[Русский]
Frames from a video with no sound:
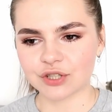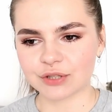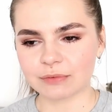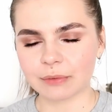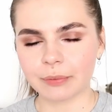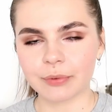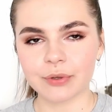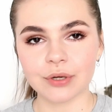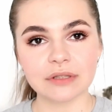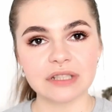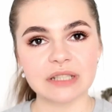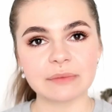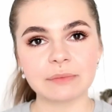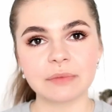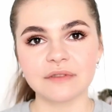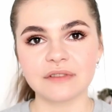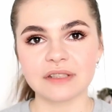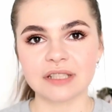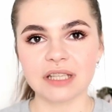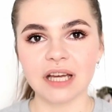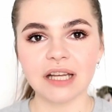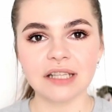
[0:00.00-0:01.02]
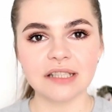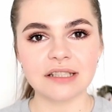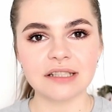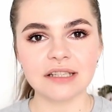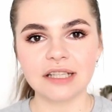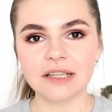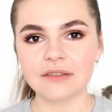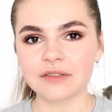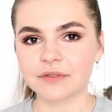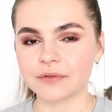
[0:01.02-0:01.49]
чтобы просто повязать
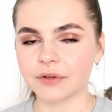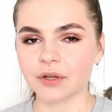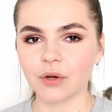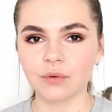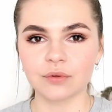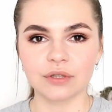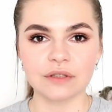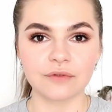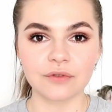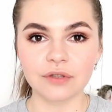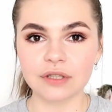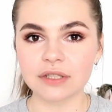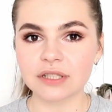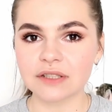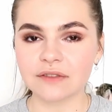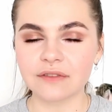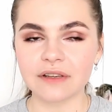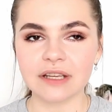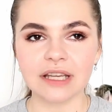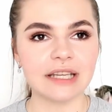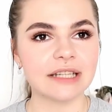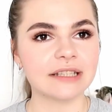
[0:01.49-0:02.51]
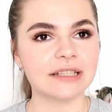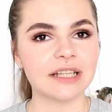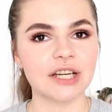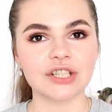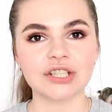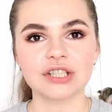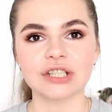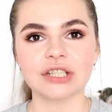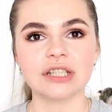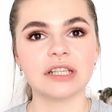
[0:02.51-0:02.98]
или в свое удовольствие, или
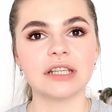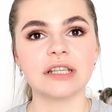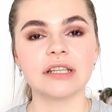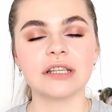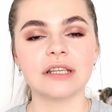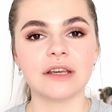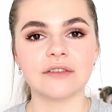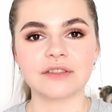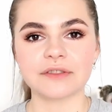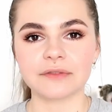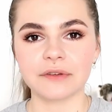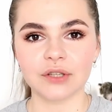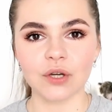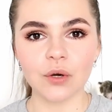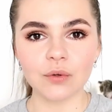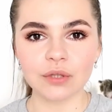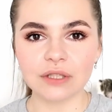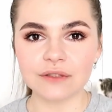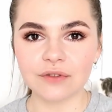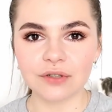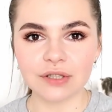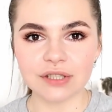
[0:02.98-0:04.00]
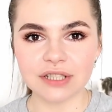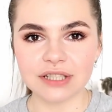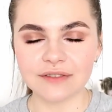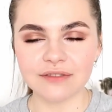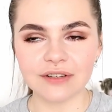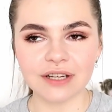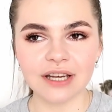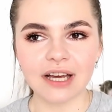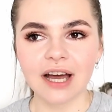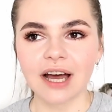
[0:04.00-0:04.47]
даже и не в свое
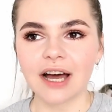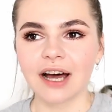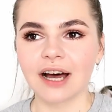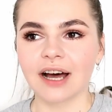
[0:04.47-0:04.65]
удовольствие.